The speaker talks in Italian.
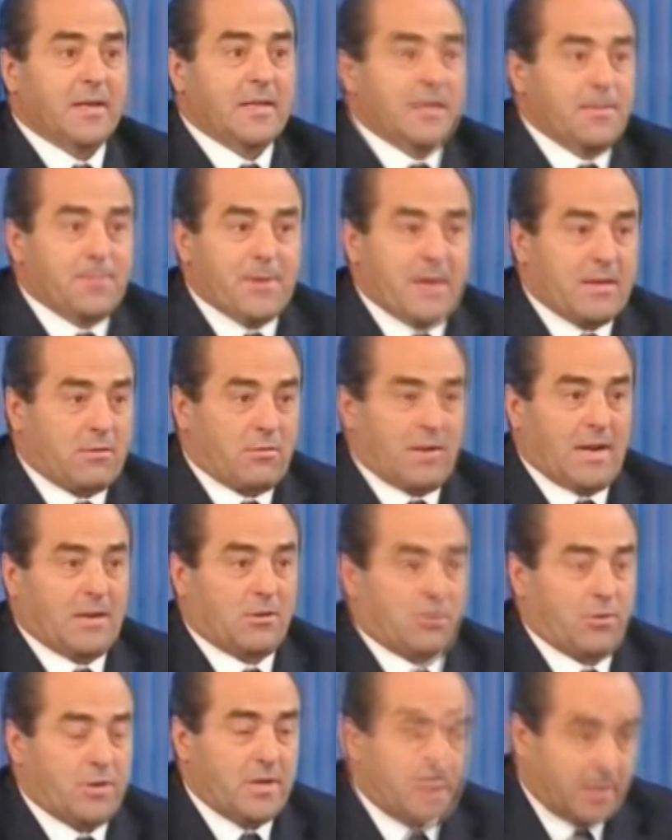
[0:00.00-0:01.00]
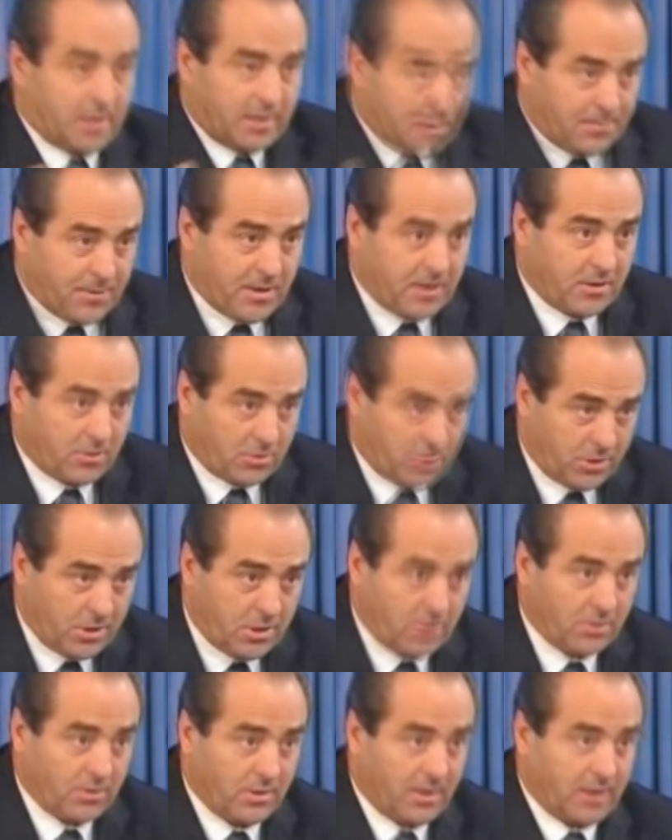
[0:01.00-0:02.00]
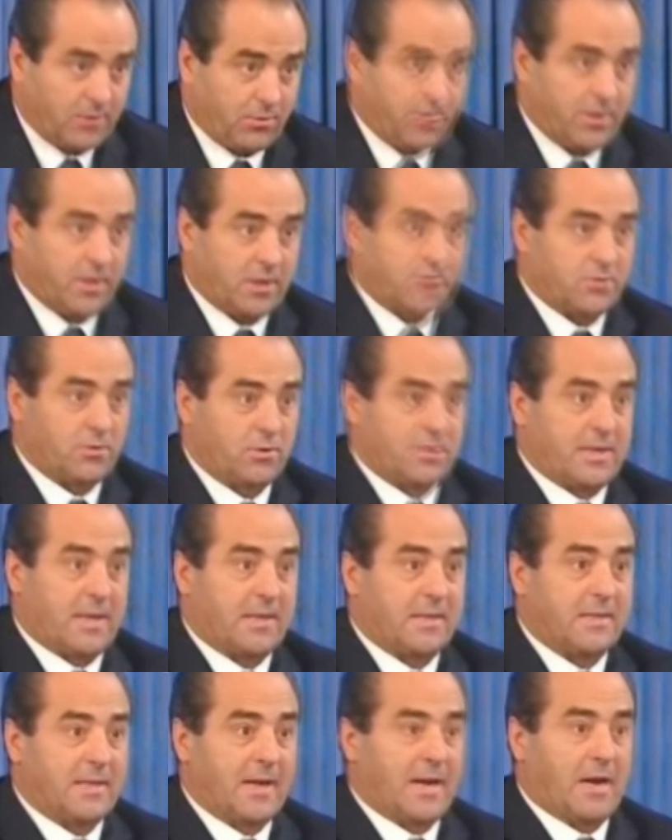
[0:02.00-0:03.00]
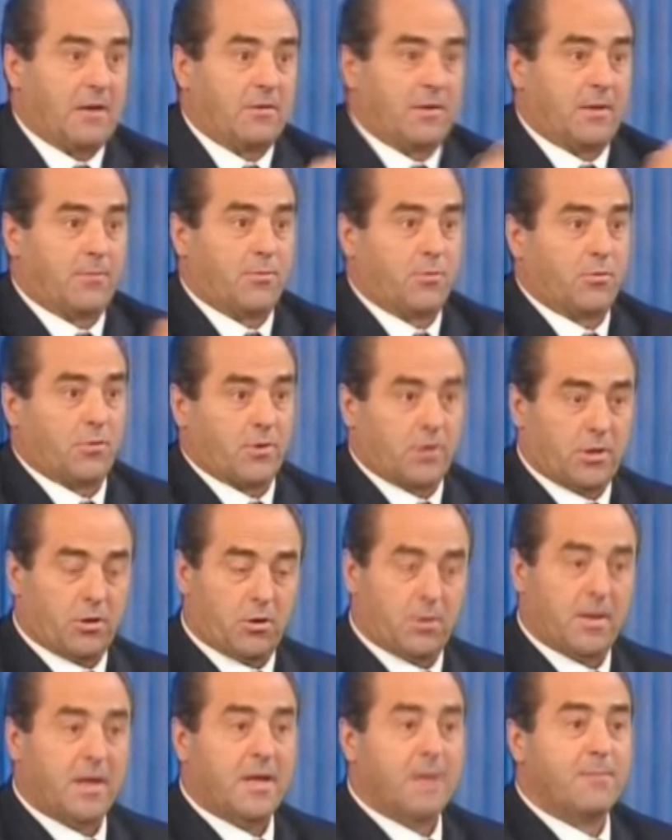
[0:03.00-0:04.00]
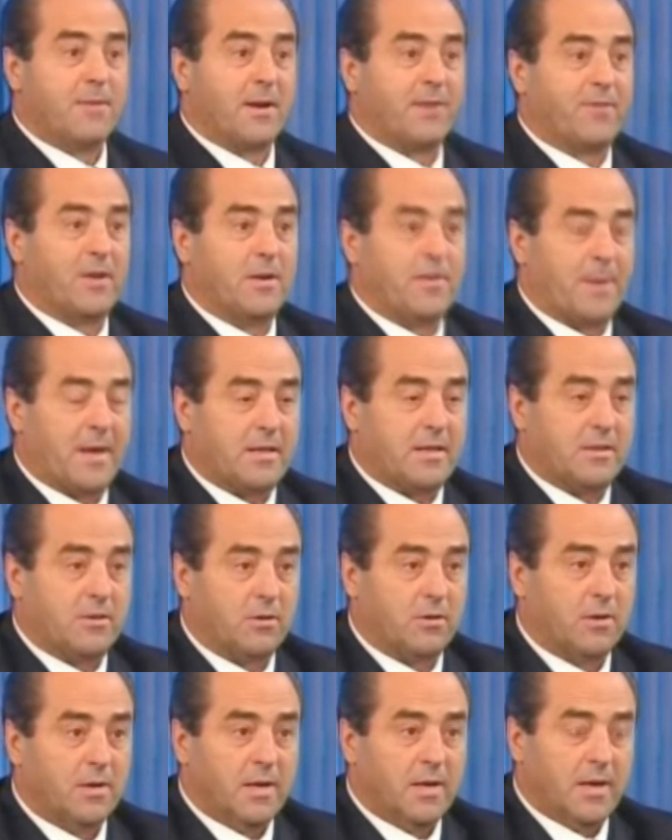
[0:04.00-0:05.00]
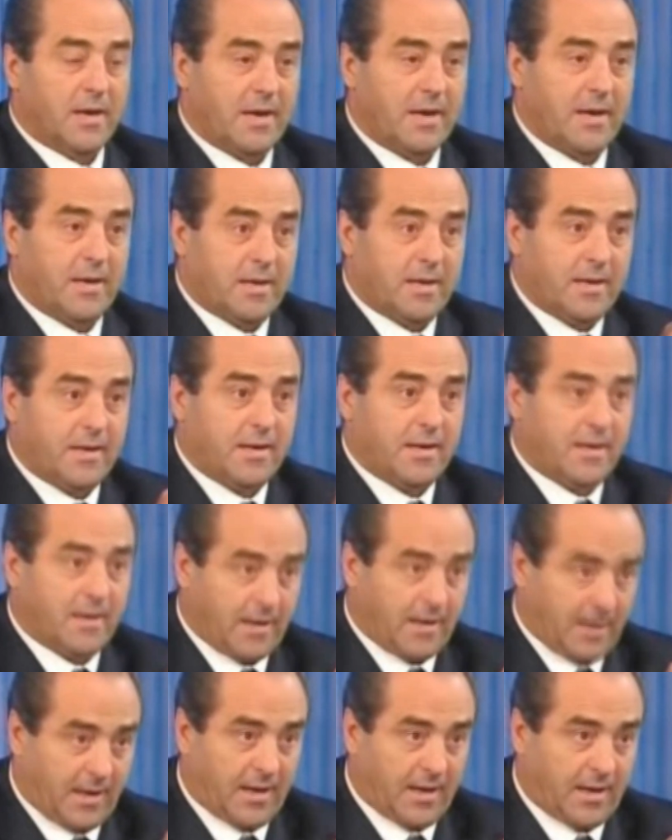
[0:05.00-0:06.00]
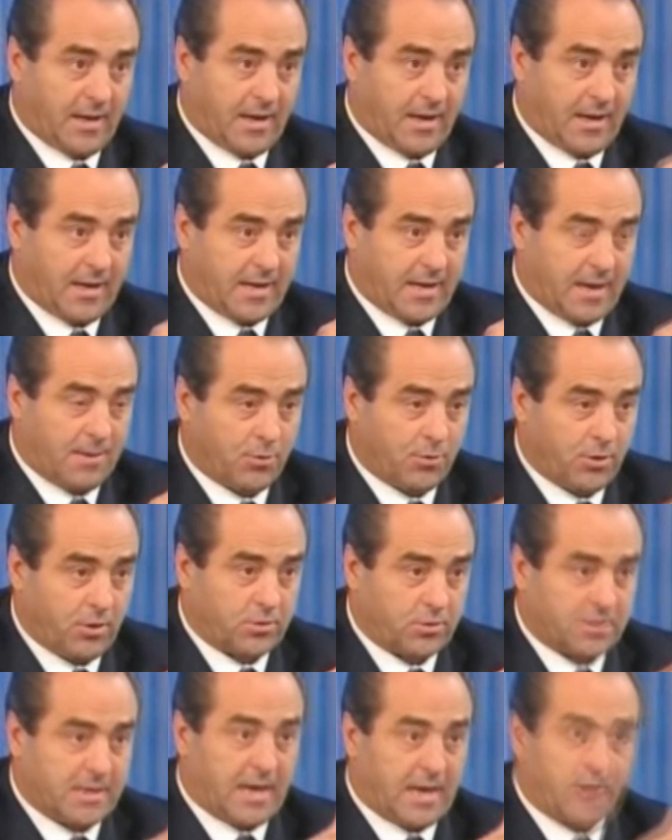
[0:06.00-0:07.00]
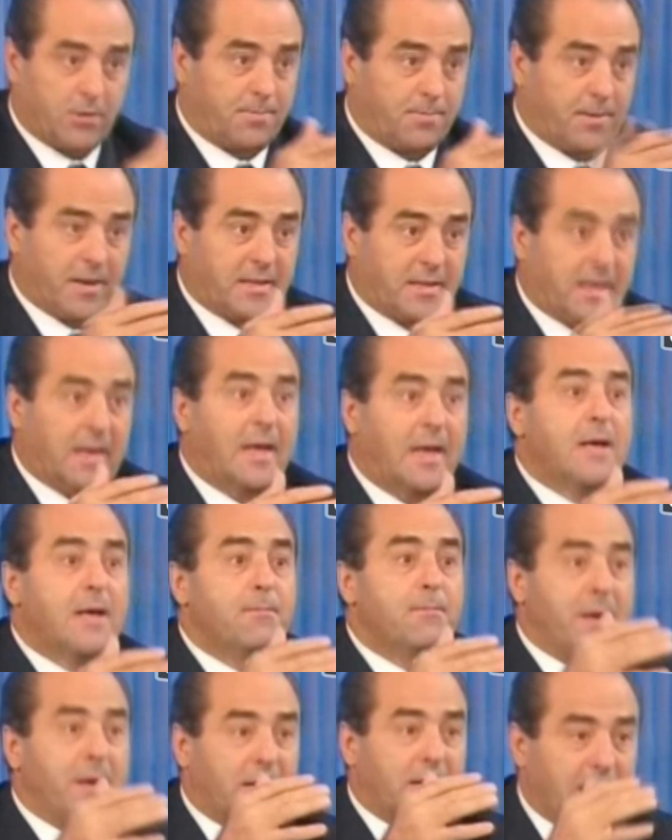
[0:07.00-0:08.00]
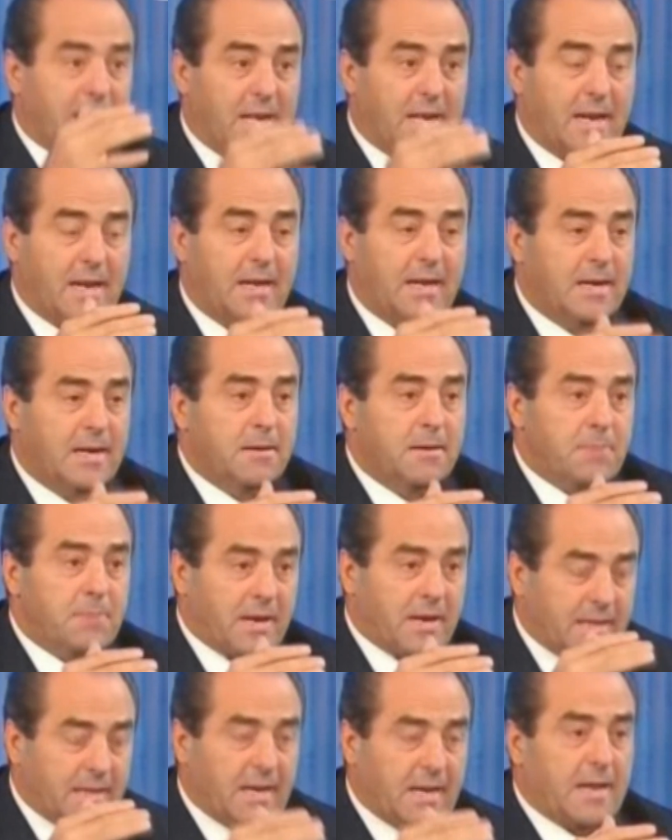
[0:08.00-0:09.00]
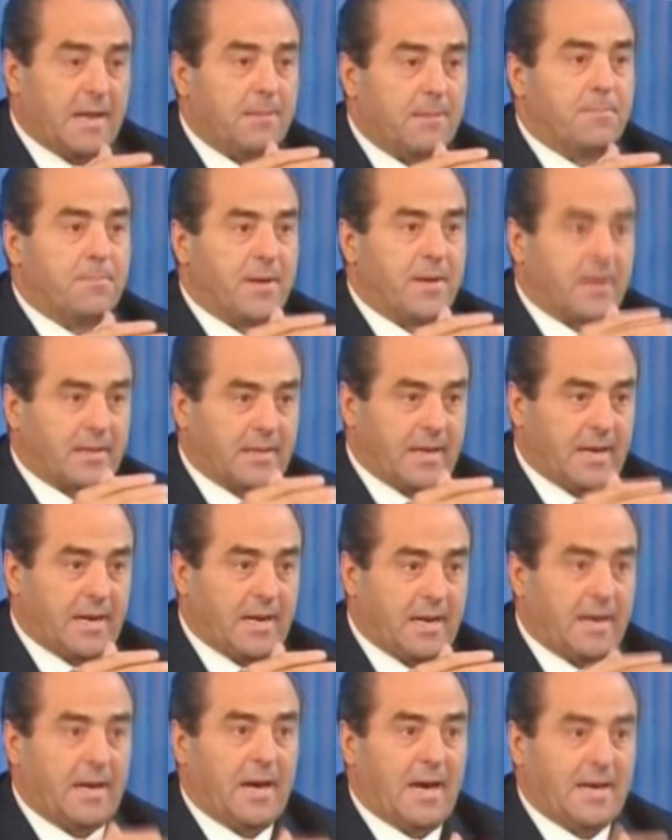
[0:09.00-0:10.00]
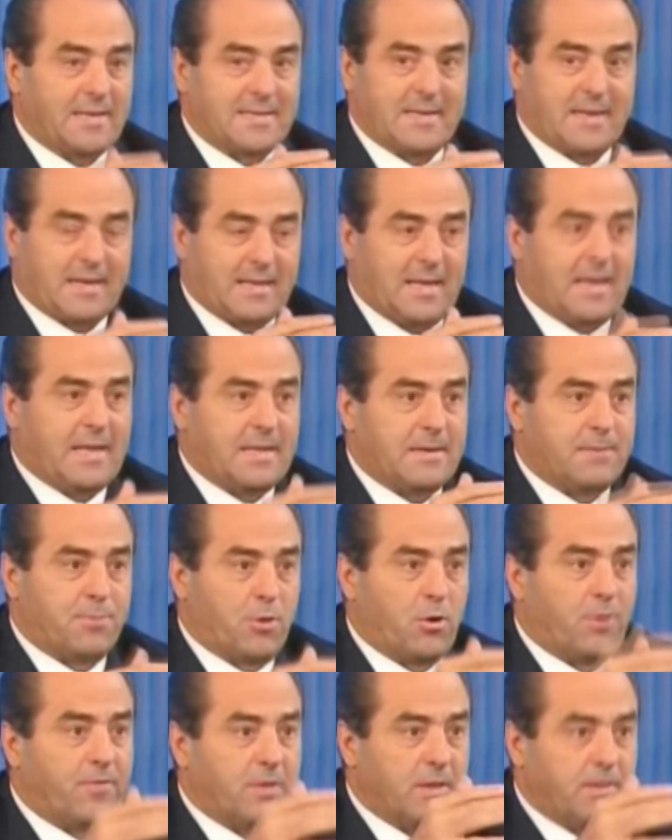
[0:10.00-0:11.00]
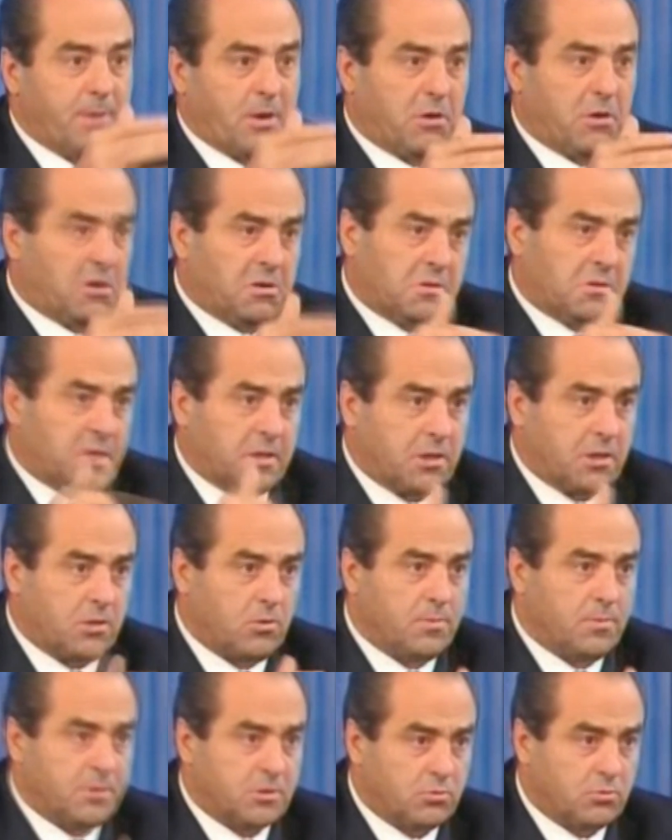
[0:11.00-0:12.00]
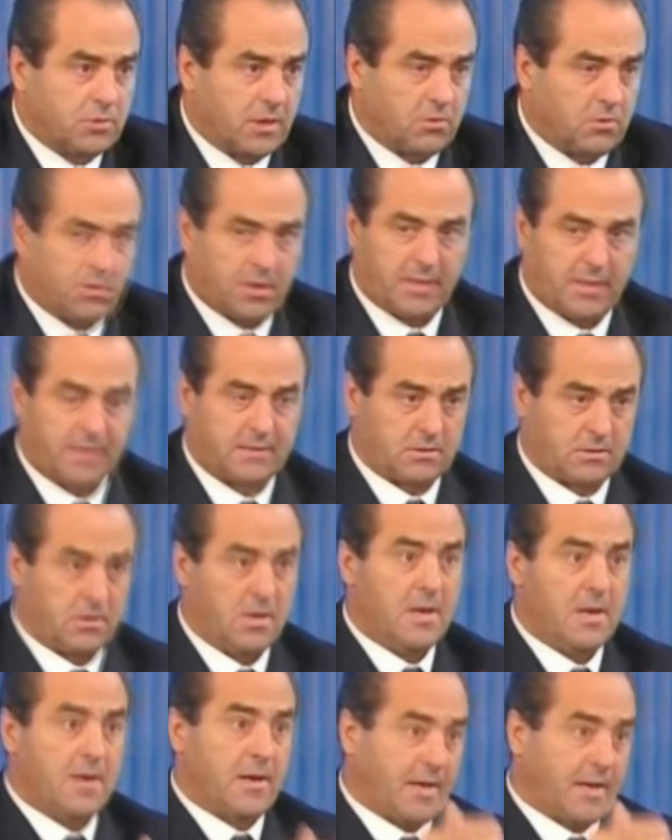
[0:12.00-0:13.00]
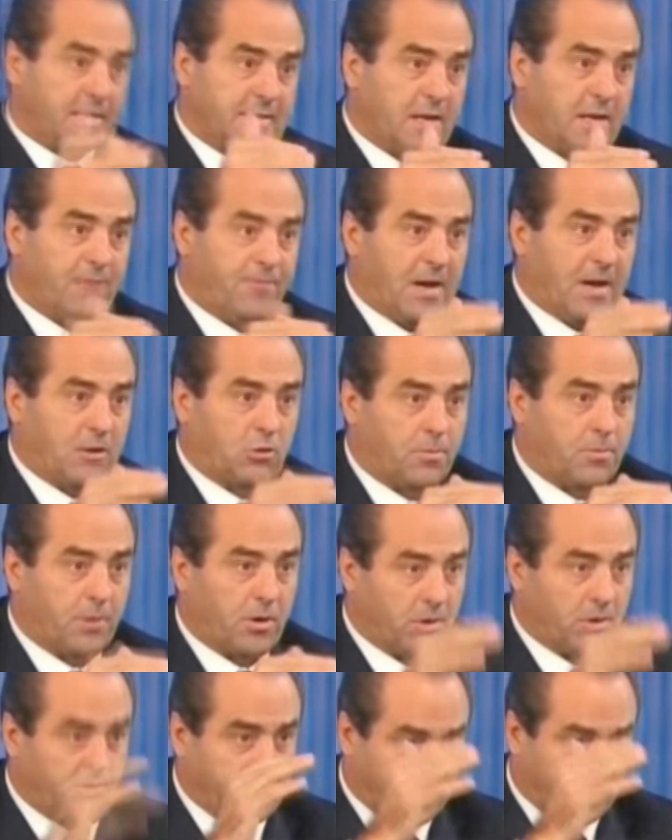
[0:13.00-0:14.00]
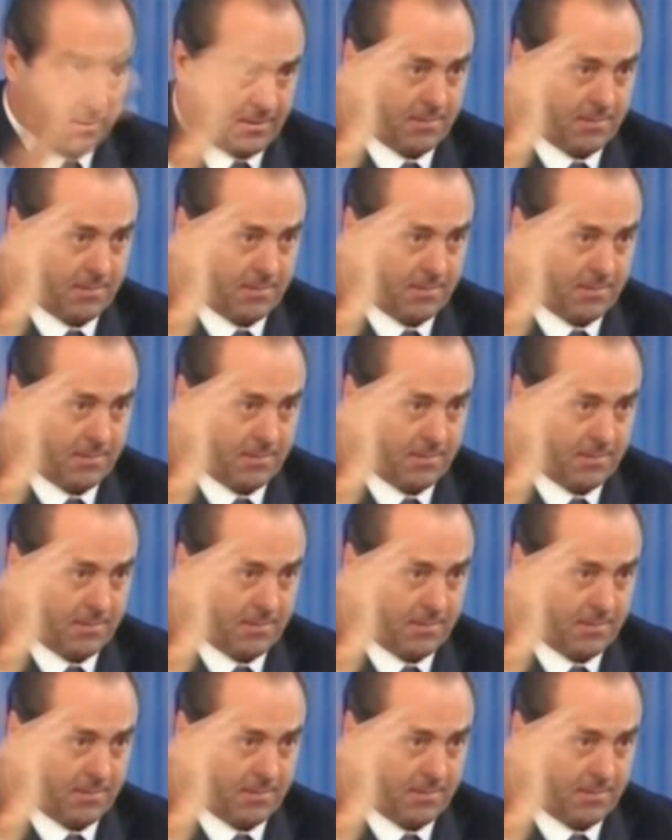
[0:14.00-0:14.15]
Di Pietro, l'altro ieri, di Pietro, io, l'altro ieri, sono stato indagato alla Procura di Roma per vilipendio eh, eh, alla, al Capo dello Stato. Pentito, per, però, per, no? delle, per, delle, per delle azzardate, improvvide parole che ho detto di cui mi scuso ancora adesso stesso. Resta il fatto però